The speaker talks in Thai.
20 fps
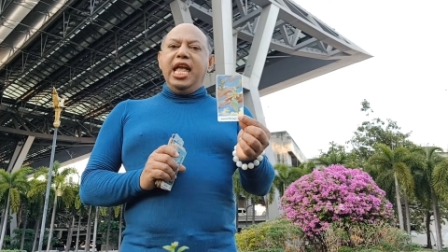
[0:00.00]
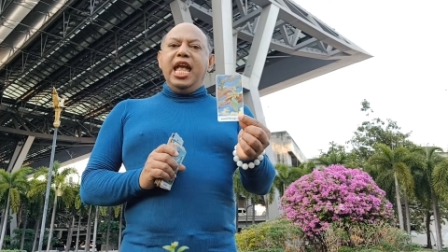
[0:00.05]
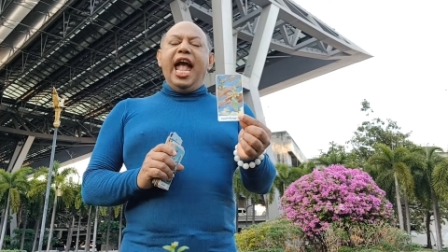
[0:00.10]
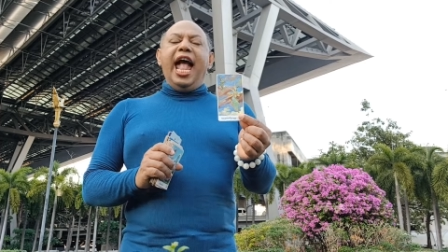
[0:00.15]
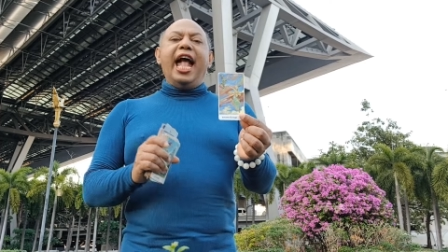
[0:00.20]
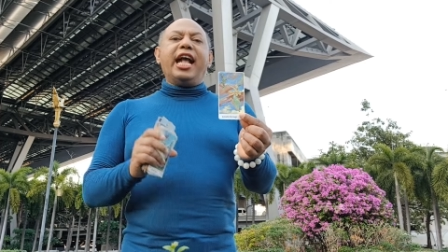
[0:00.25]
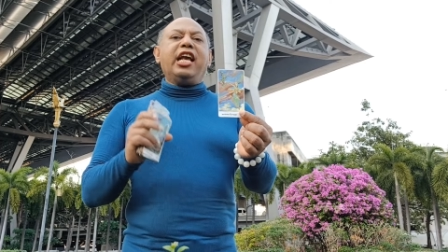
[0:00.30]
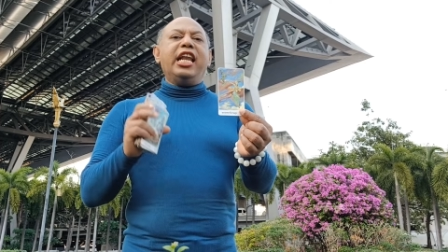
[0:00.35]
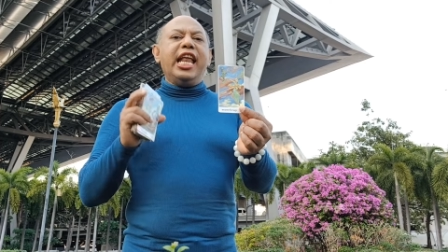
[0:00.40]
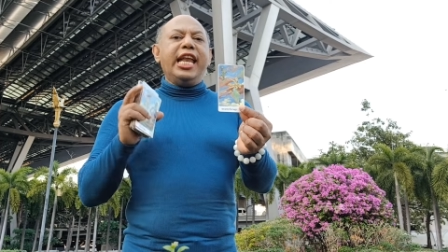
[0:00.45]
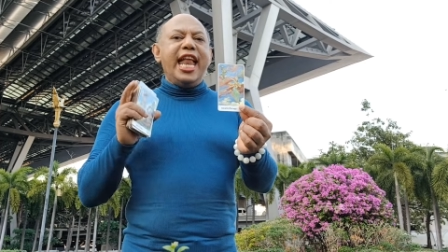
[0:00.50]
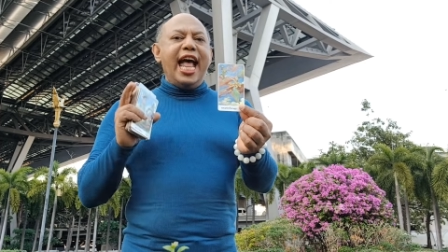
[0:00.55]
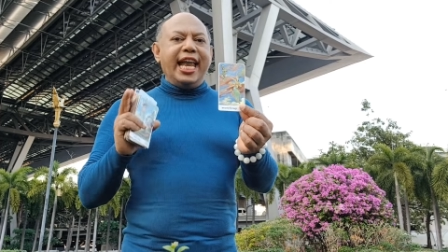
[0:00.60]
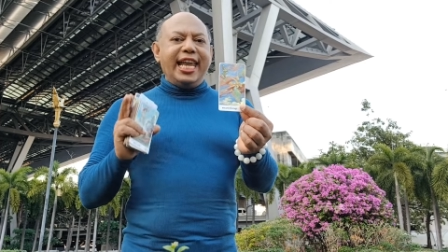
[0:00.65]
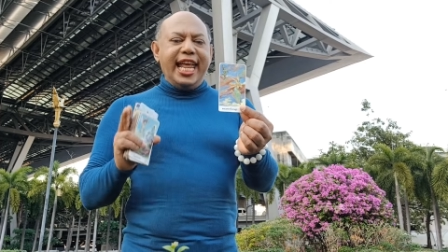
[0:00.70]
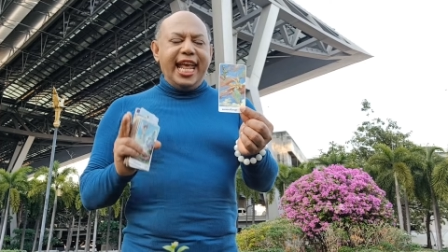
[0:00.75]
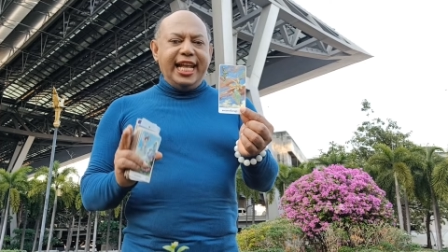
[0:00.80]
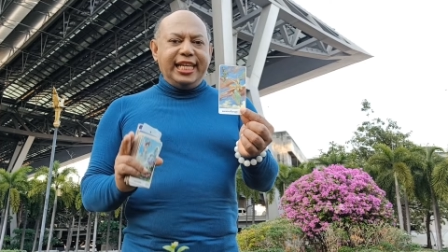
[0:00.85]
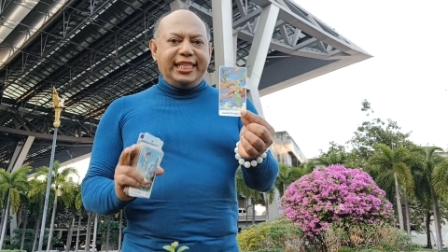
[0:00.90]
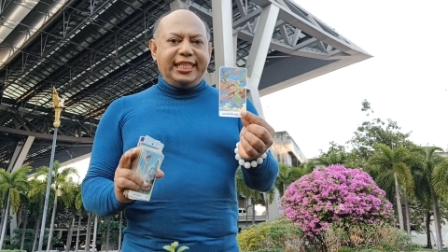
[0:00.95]
หากระดาษ
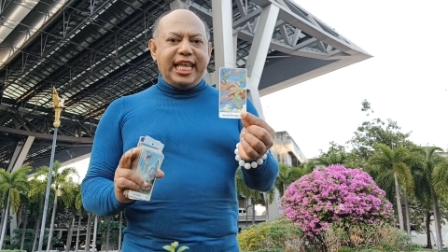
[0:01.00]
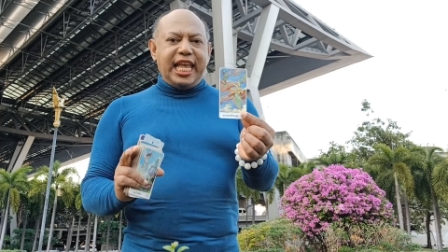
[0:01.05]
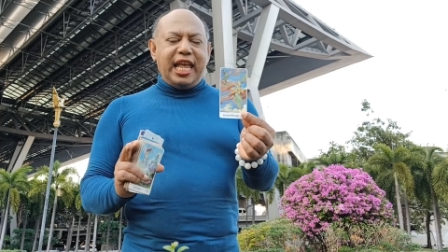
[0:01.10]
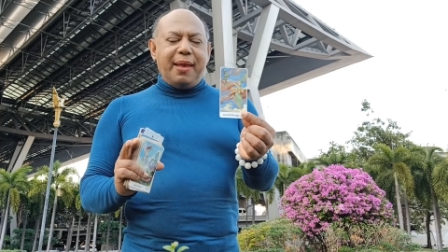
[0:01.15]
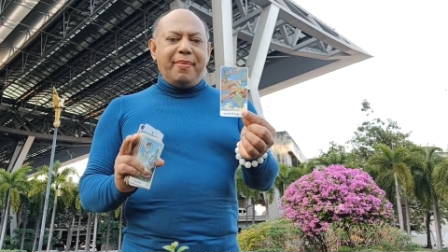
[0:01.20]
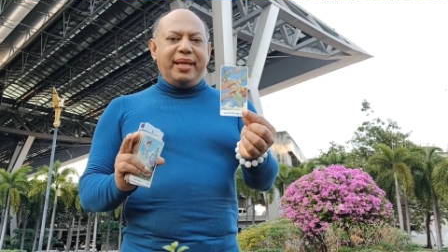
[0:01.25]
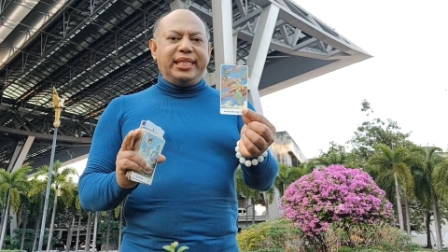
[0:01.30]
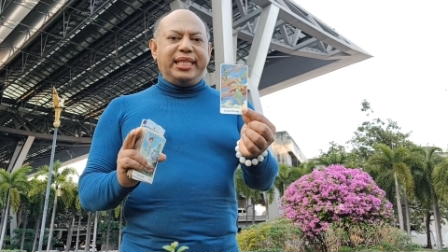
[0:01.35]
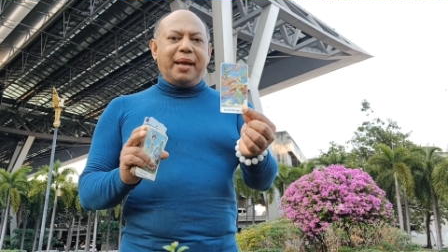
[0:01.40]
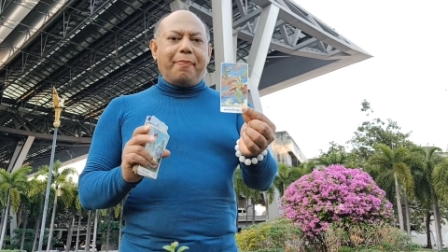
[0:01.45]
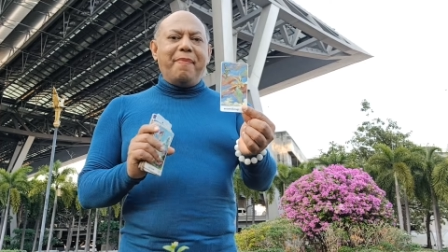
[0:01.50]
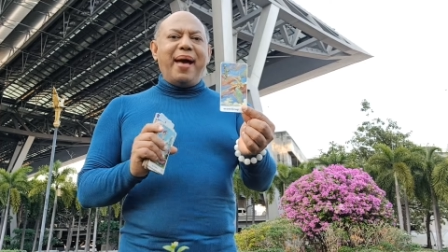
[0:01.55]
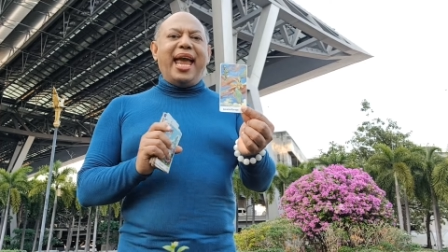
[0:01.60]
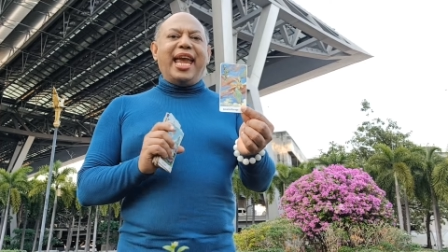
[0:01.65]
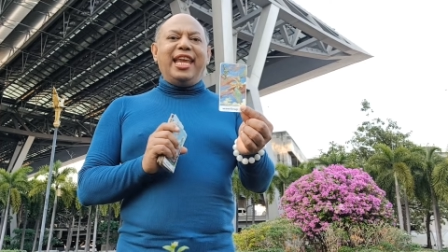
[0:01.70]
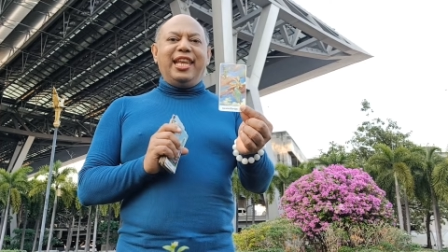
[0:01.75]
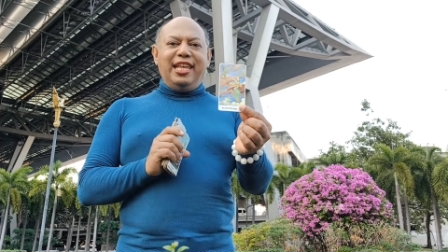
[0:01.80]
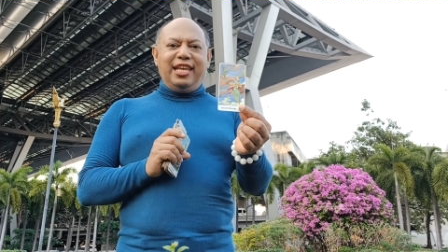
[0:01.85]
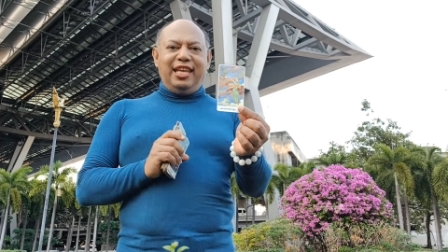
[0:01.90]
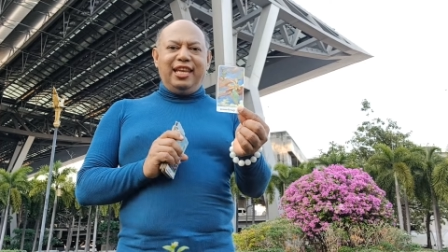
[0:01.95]
A4 มาสักใบ
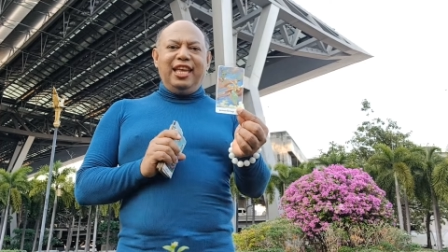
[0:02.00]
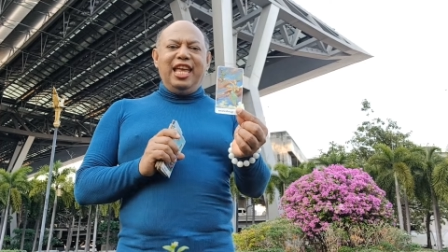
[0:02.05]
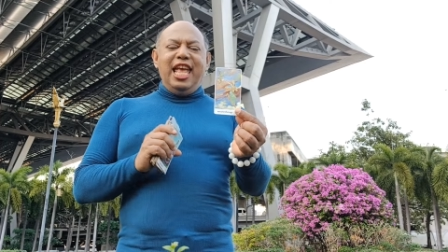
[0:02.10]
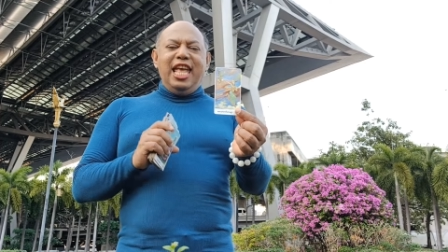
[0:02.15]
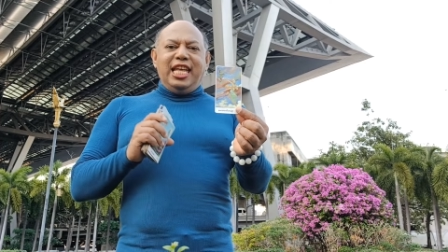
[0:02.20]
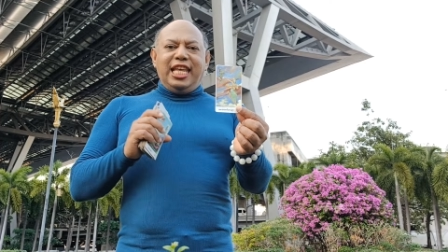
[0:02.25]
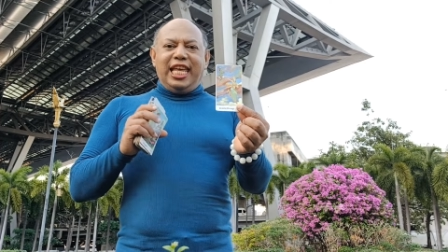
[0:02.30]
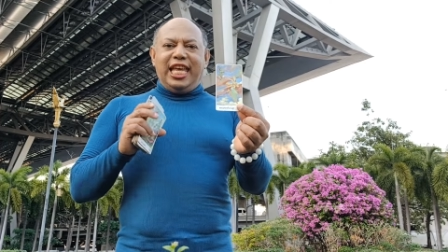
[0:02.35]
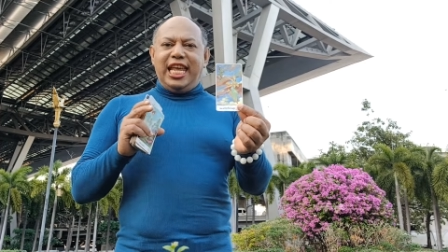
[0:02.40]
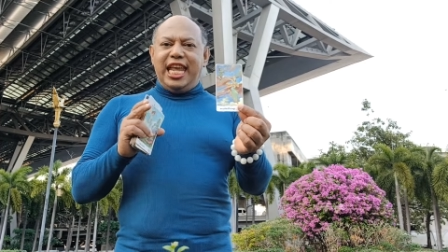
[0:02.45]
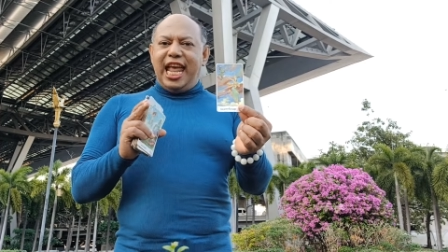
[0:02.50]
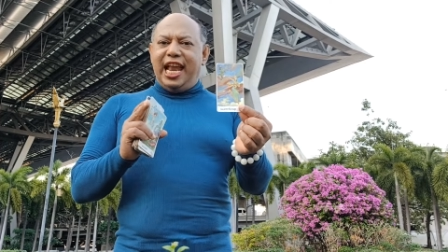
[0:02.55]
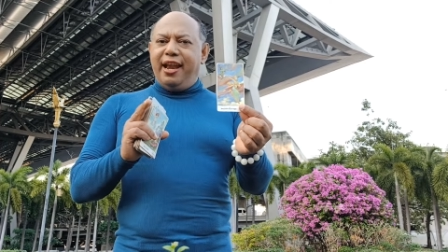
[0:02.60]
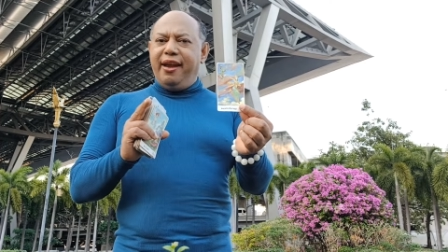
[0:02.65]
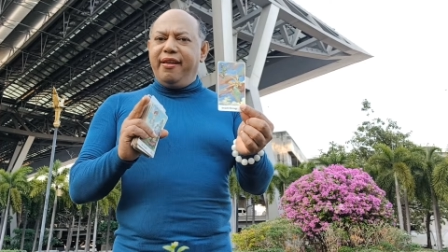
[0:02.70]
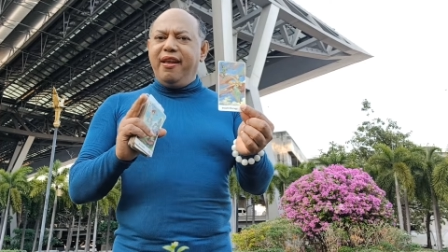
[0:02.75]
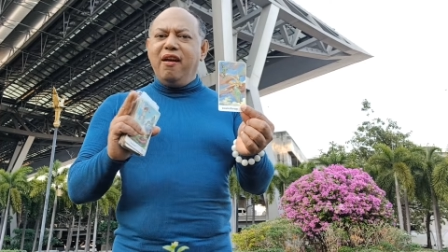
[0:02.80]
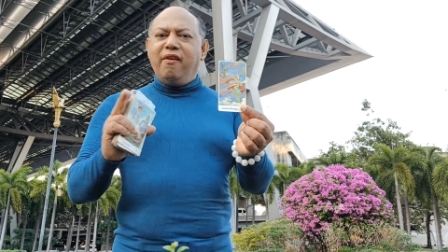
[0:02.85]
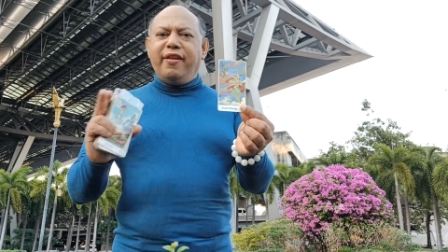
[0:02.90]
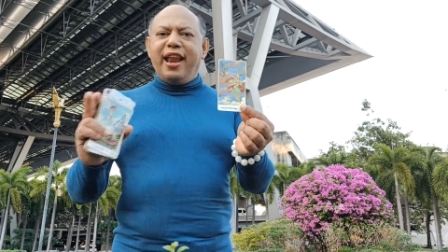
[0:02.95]
หนึ่งขียน
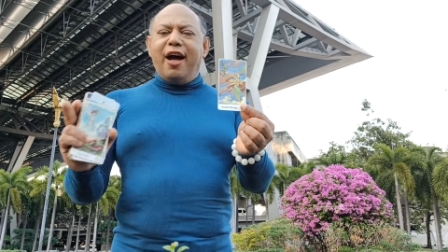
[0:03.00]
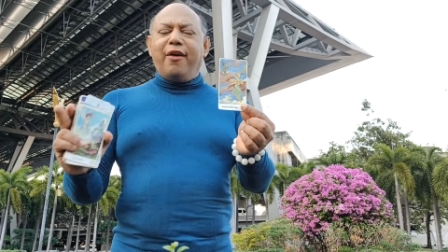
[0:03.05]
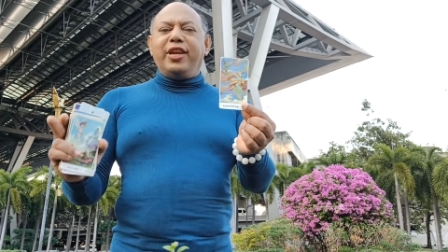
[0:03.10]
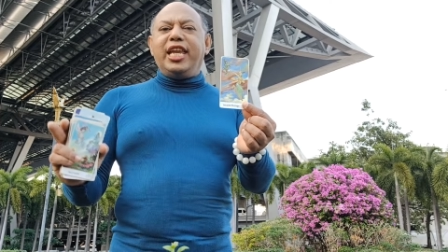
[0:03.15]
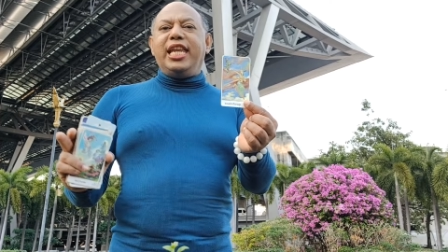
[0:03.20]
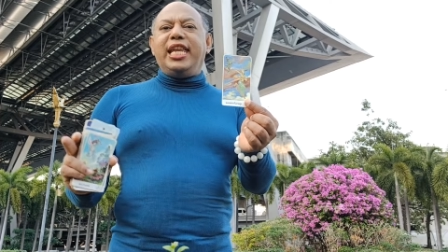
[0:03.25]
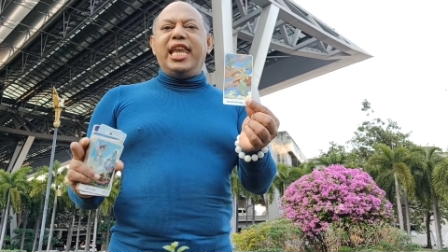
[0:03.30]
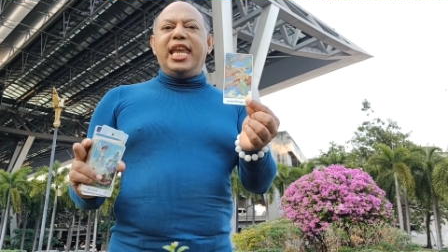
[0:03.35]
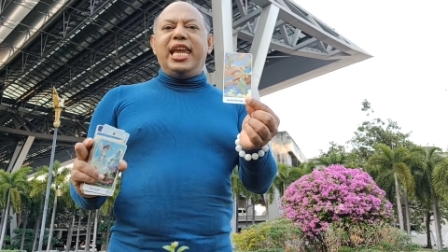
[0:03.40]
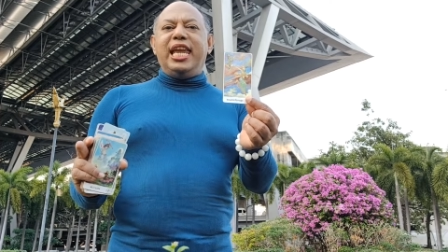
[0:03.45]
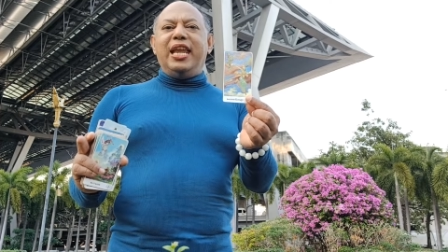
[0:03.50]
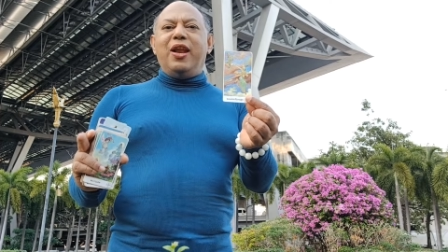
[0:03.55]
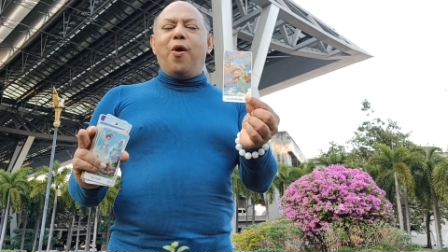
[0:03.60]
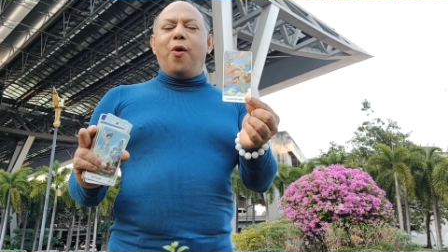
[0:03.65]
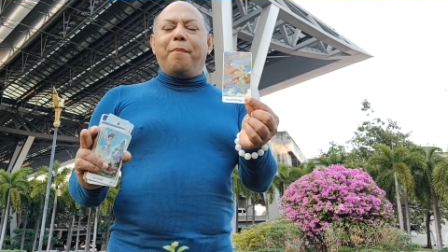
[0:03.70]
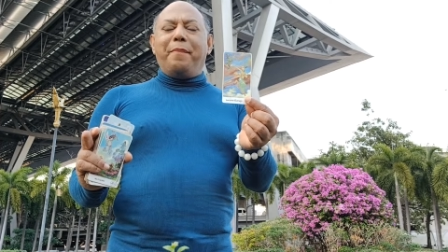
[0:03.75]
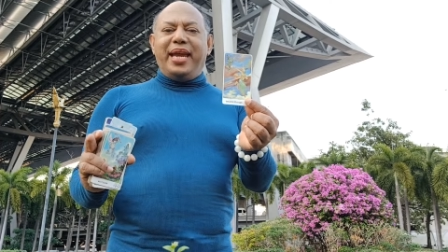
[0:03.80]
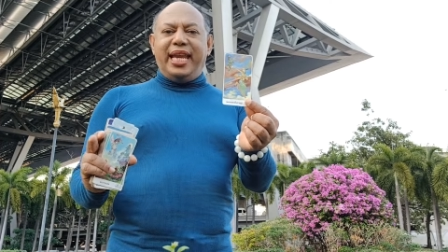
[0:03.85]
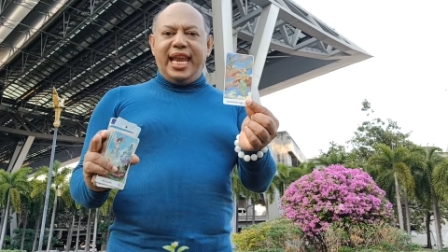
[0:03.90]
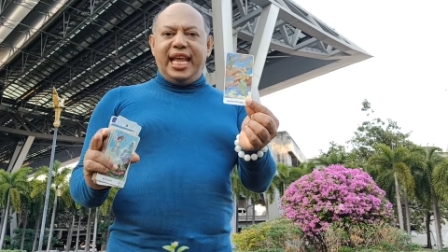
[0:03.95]
เรื่องราวดีๆ ลง
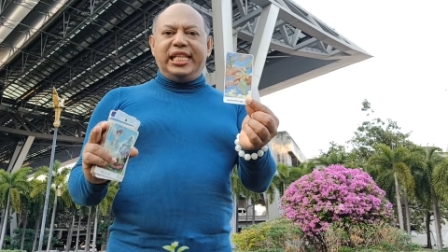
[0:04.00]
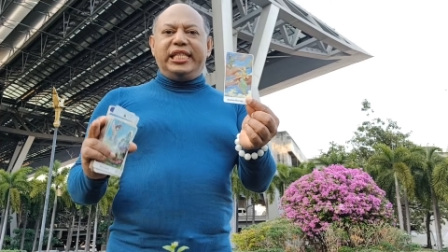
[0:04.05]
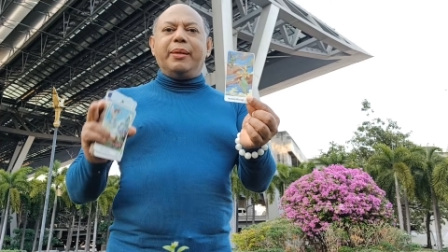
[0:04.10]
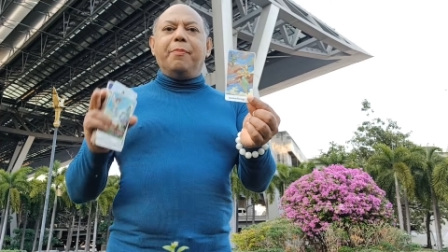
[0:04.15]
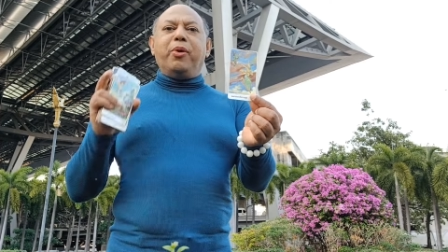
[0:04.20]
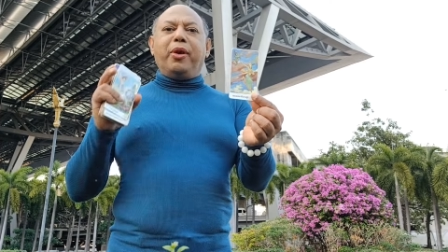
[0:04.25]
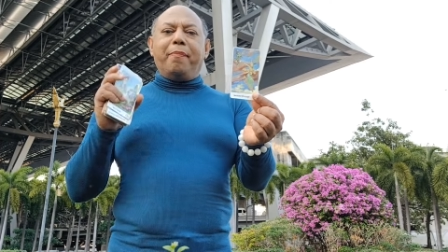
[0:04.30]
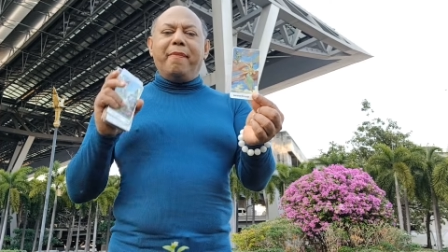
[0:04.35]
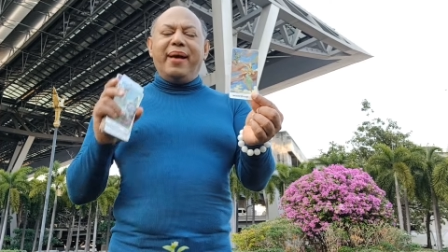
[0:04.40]
ไปในสมุด